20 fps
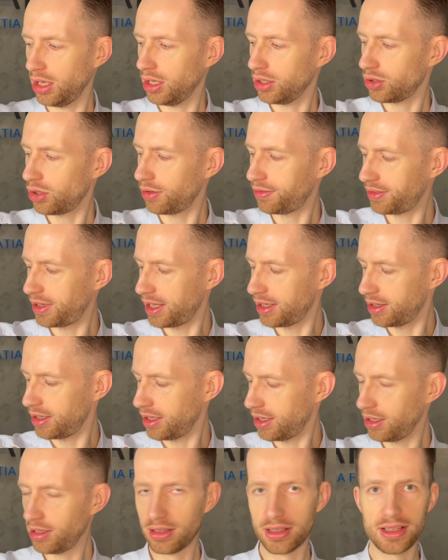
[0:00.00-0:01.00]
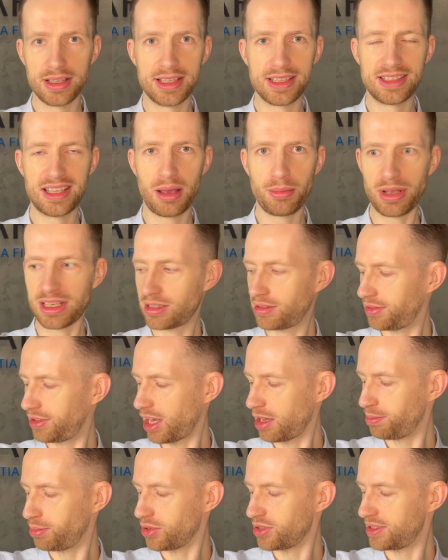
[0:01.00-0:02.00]
to wtedy zamiast w tej
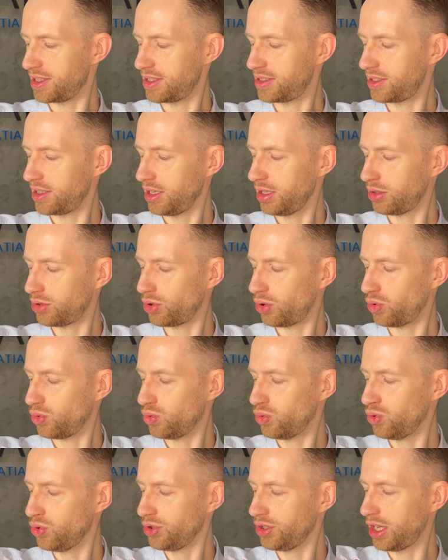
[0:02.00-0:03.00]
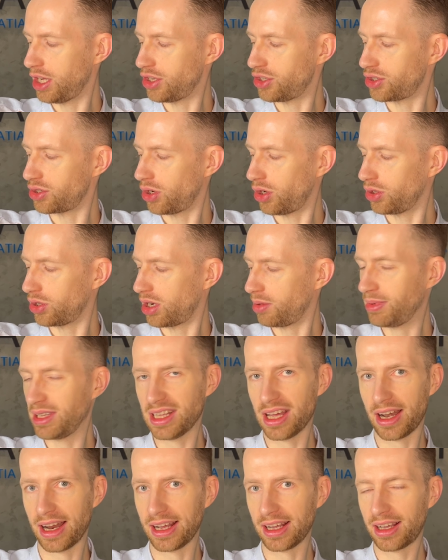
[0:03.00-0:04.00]
pozycji, to unieś
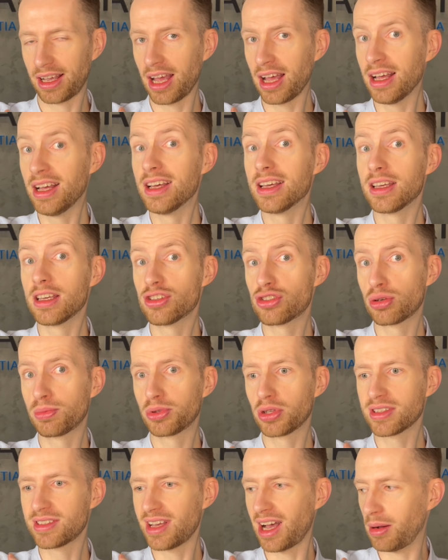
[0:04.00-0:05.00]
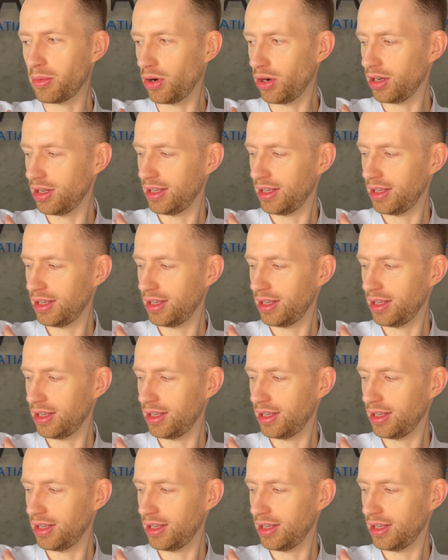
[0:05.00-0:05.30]
odrobinę rękę i zrób to samo.